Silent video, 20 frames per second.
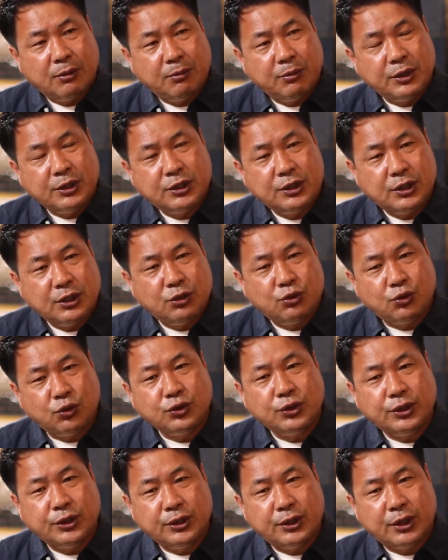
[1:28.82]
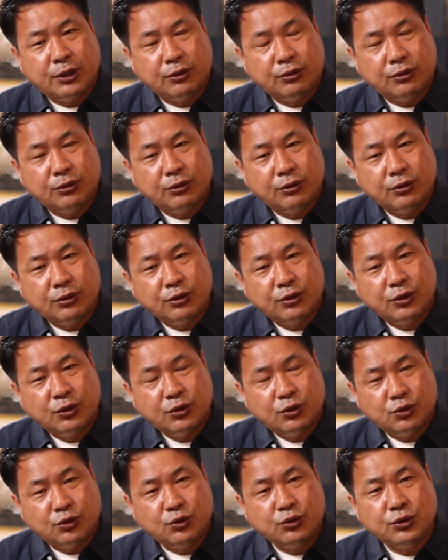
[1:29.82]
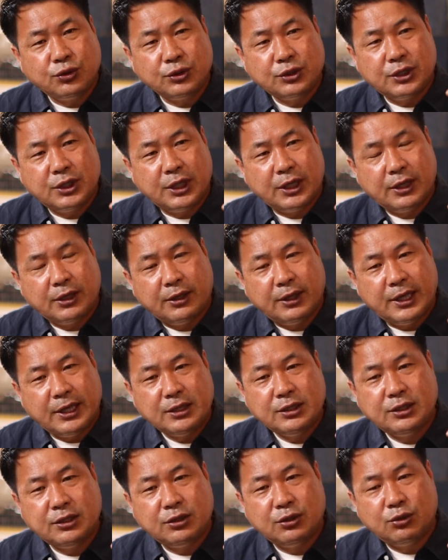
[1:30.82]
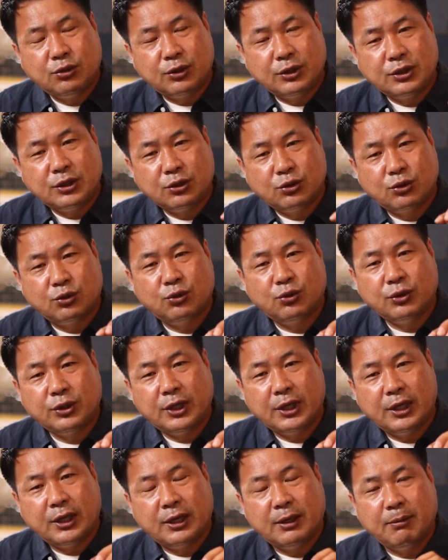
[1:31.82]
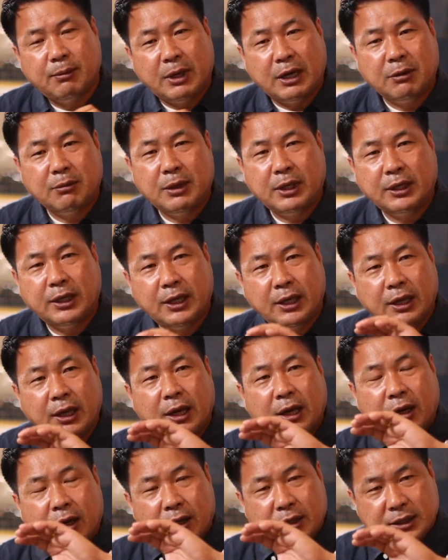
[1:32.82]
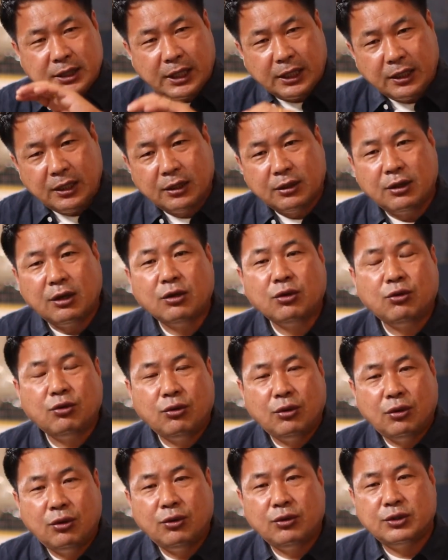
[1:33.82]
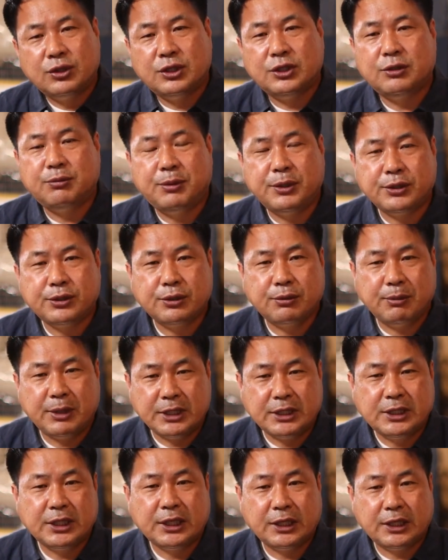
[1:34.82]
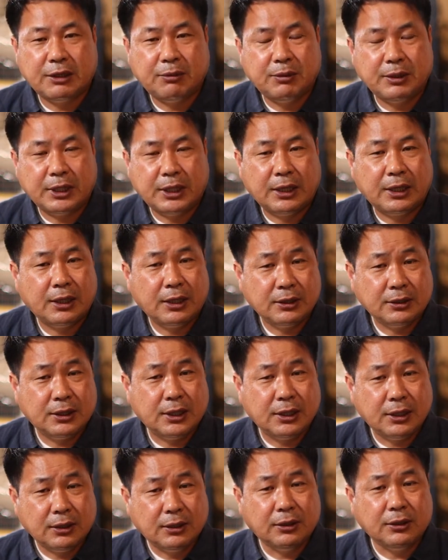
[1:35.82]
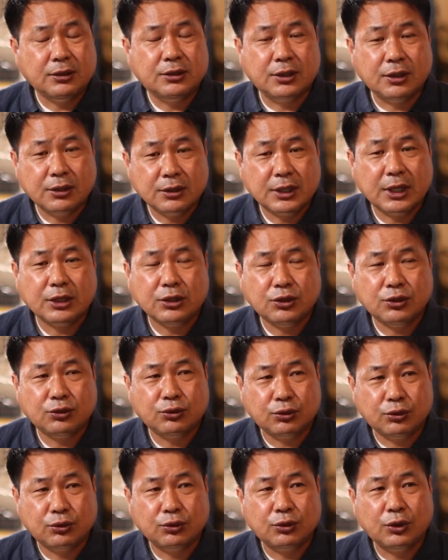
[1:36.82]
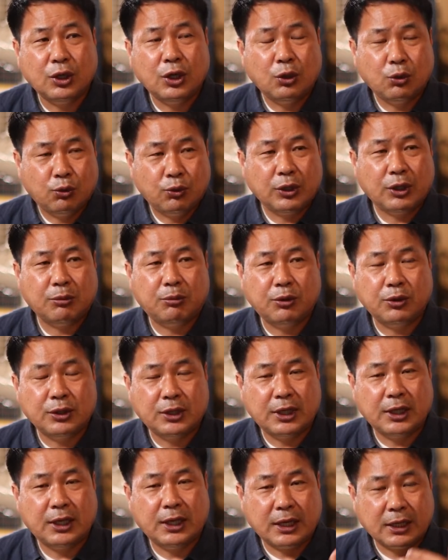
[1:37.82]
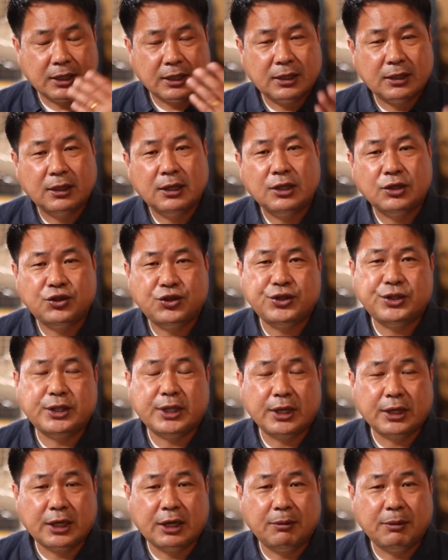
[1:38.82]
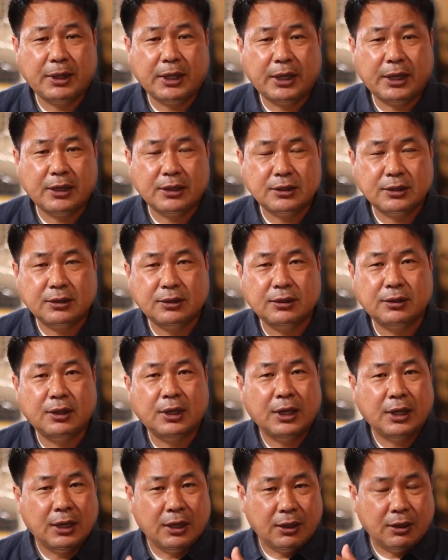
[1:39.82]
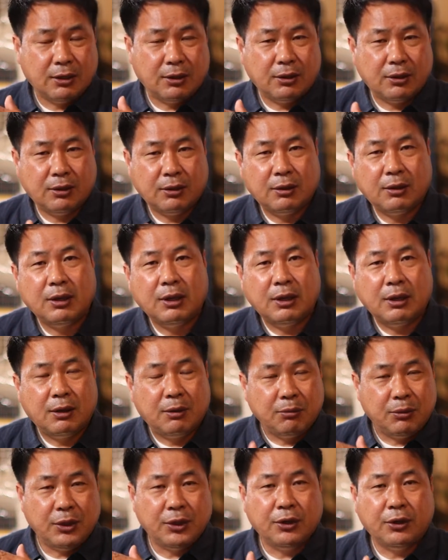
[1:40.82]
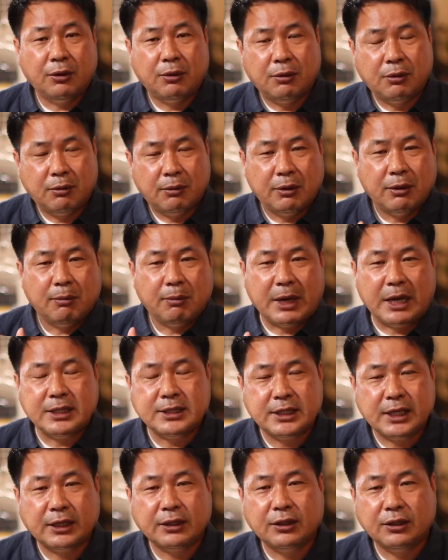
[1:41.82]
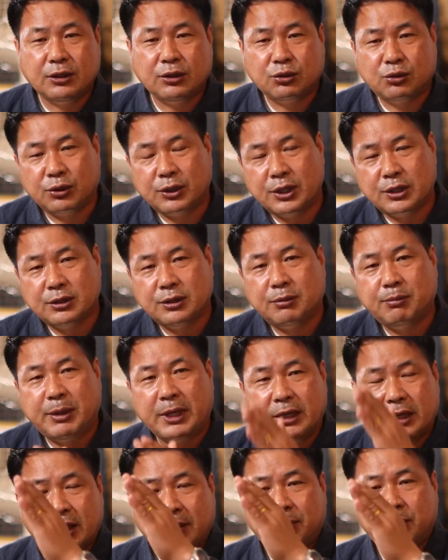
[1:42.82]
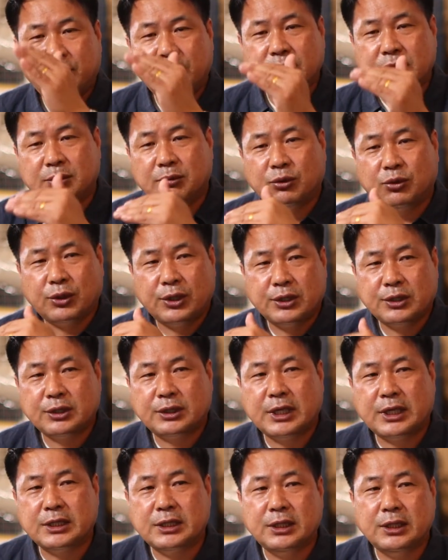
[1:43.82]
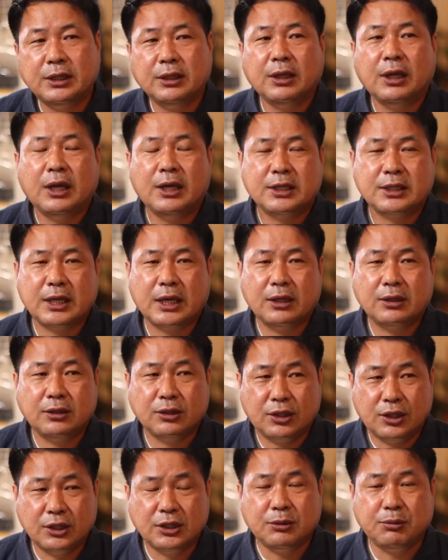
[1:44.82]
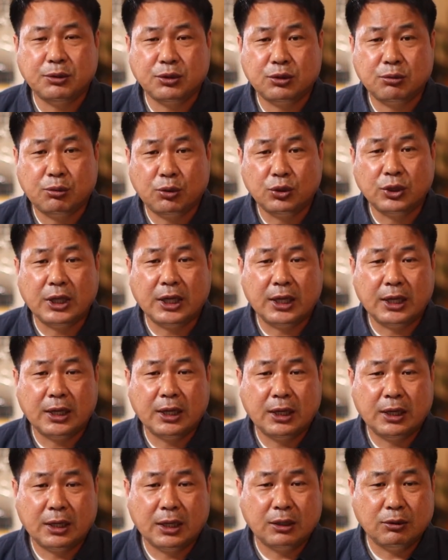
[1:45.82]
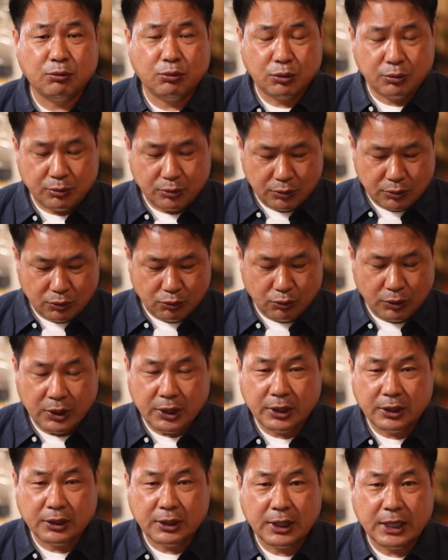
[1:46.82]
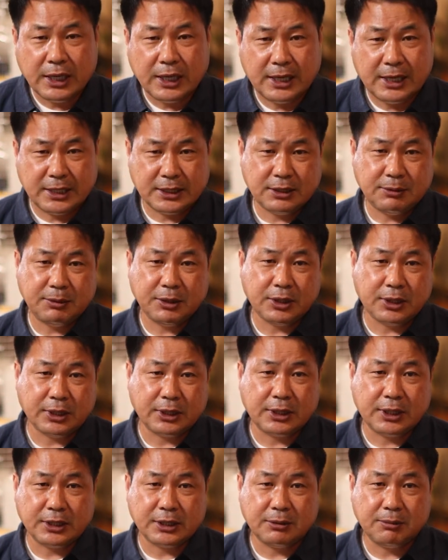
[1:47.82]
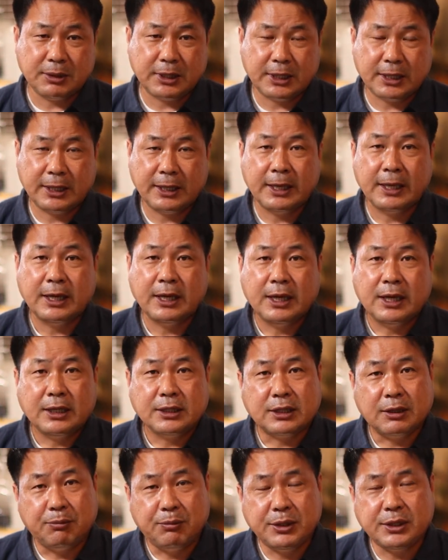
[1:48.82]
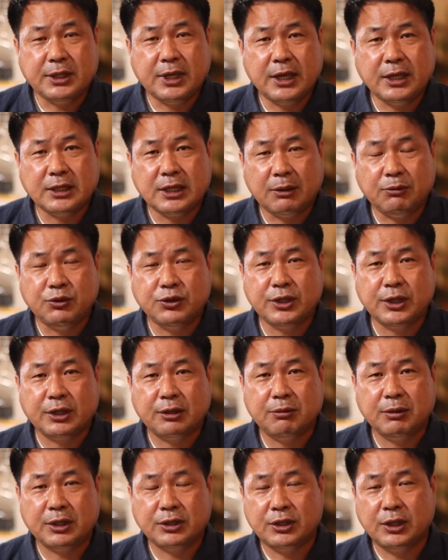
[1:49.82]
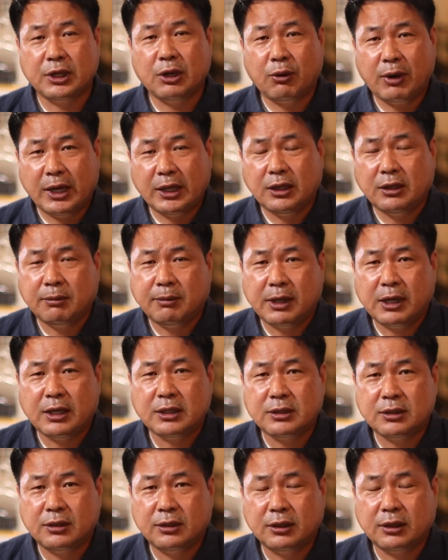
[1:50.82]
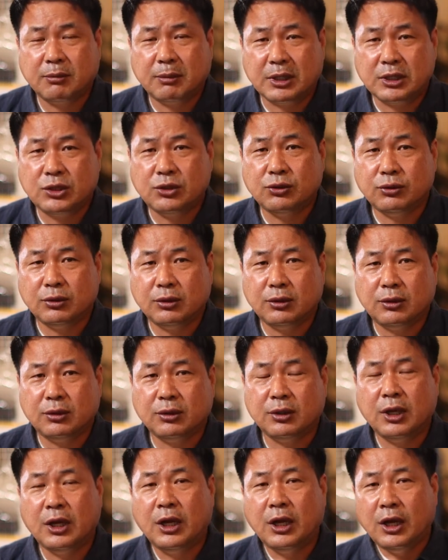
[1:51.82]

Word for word: 빛이 조절이 되고 수정체, 렌즈를 통해서 들어온 게 망막의 상이 거꾸로 뒤집혀서 맺히게 됩니다. 이제 이걸 정상적으로 우리가 볼 때 아까 디지털 카메라에서 어, 미러, 반사경을 통해서 펜타프리즘을 통해서 다시 상을 뒤집어서 본다라는 부분 원리를 아시면 될 것 같습니다. 자, 삐스의 삼원색입니다. 저희가 화이트 밸런스를 이렇게 맞추는 건